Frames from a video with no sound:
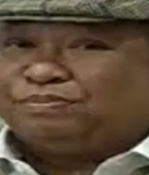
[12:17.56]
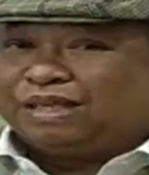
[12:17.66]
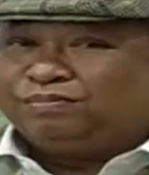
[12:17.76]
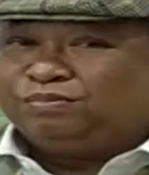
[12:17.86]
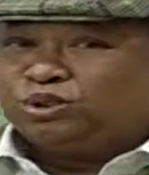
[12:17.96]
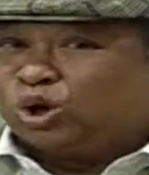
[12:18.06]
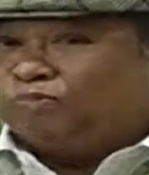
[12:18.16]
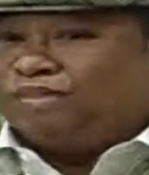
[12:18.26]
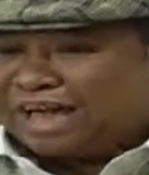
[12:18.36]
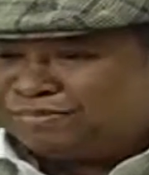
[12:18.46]
บท่านผู้ช
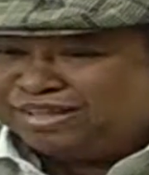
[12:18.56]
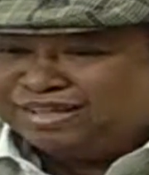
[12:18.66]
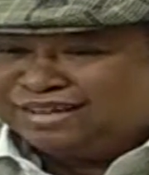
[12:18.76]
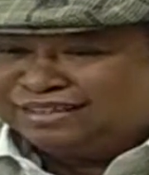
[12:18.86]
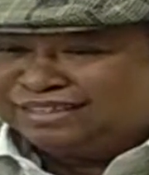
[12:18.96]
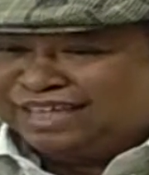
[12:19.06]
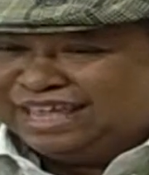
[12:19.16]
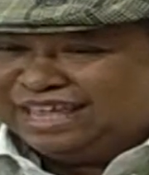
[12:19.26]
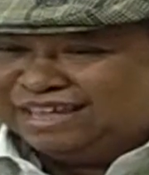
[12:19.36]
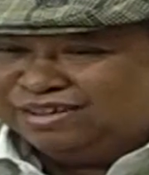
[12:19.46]
มนะครับ
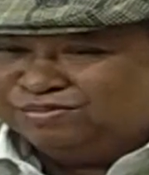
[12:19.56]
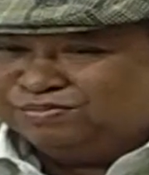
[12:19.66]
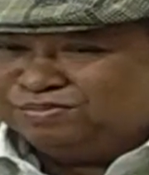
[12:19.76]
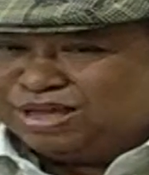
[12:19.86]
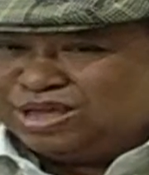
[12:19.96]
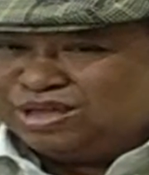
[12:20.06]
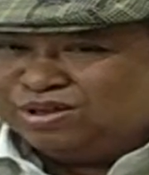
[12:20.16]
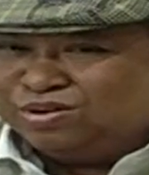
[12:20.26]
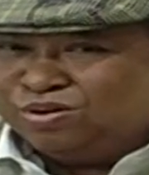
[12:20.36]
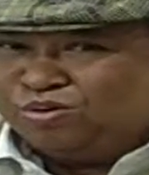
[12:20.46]
ที่มี
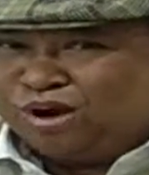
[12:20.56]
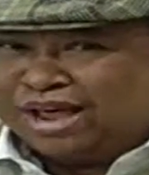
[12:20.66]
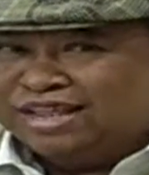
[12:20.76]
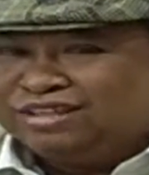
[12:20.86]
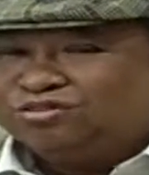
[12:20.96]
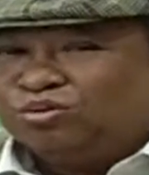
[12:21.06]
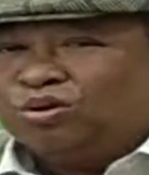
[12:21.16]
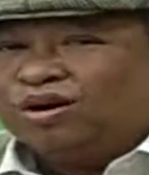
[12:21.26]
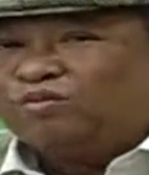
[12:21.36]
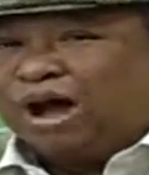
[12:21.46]
วัยที่สู
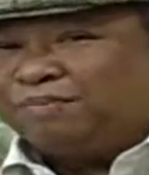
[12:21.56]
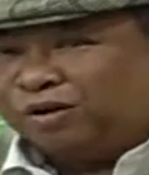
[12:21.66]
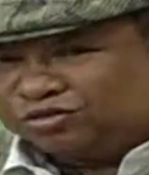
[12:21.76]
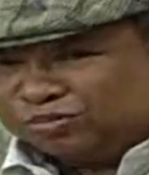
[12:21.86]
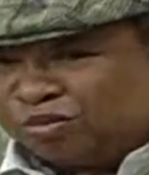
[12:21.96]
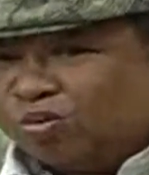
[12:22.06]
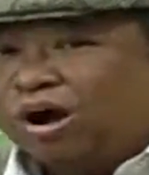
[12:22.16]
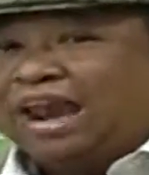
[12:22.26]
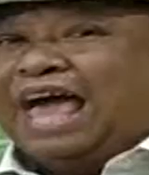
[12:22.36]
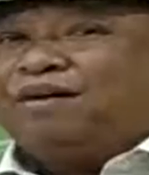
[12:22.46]
งวัยพอสมค
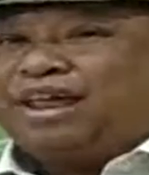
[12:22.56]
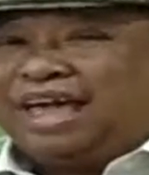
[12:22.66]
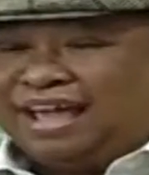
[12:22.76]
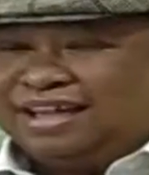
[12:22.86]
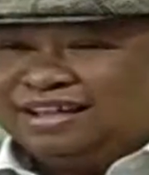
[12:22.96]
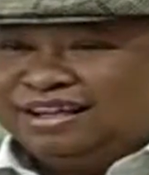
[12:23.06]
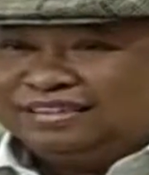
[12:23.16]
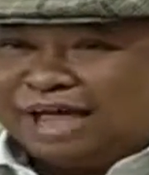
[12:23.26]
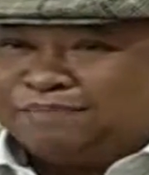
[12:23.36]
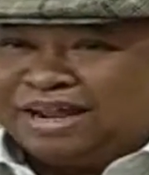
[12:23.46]
วรแล้วนะฮะ
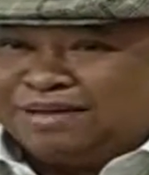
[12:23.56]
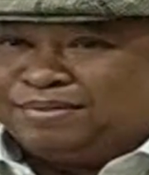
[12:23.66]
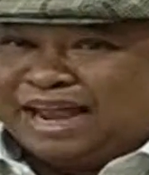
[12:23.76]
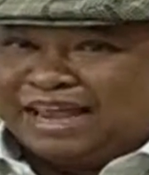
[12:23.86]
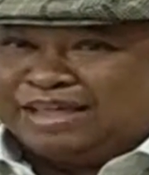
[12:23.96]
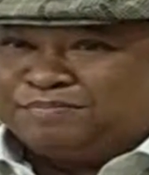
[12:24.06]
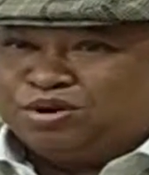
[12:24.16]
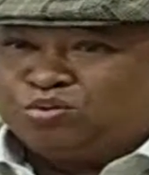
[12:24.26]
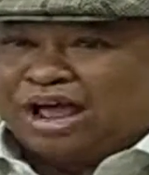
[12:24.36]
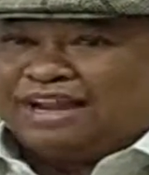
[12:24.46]
ถ้าไปไหนมาไหนเนี่ย
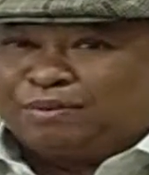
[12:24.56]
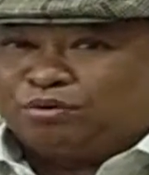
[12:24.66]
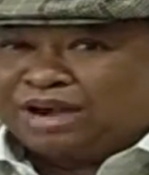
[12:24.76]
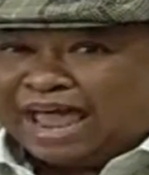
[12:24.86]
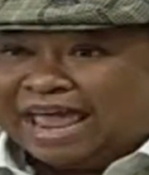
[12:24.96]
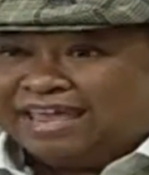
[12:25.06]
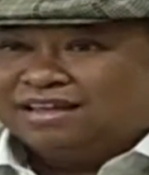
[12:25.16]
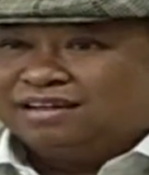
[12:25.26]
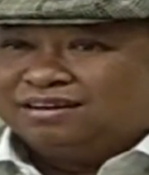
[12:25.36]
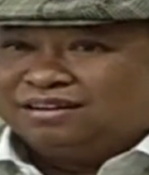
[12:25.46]
มีลูกหลานขับรถให้
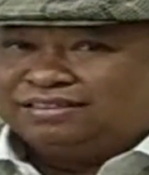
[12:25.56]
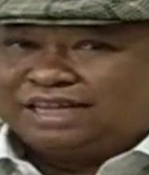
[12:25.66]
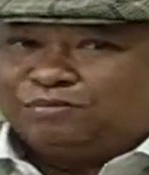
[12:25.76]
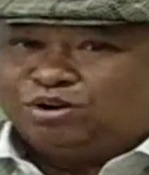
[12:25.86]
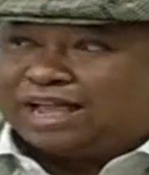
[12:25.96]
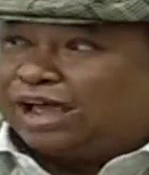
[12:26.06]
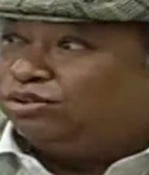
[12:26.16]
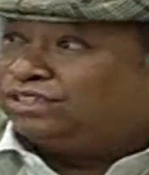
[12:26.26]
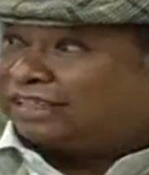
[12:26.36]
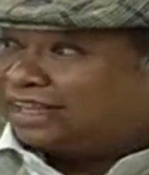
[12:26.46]
หรือใช้บริการ
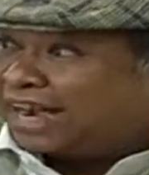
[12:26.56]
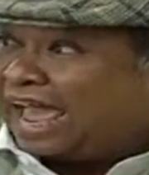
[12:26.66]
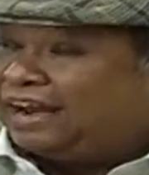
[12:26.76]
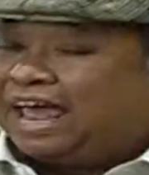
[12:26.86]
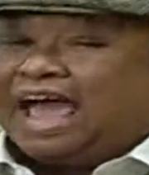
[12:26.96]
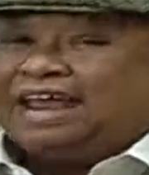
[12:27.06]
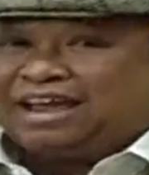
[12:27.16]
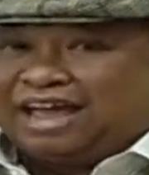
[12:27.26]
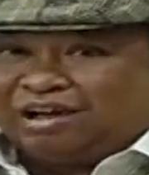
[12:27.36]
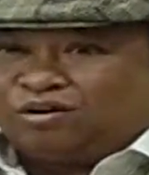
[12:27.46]
รถสาธารณะได้
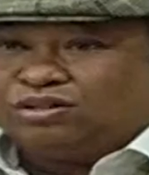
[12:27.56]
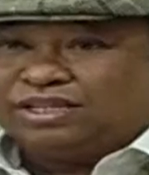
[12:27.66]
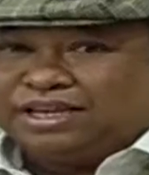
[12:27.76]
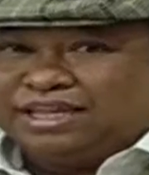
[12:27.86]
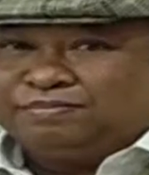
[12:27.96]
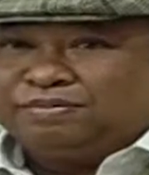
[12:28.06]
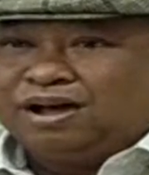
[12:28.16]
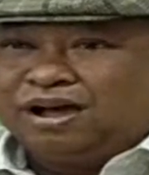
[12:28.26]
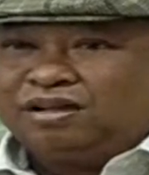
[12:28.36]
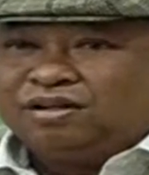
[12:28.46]
นะฮะก็จะดีเพื่อ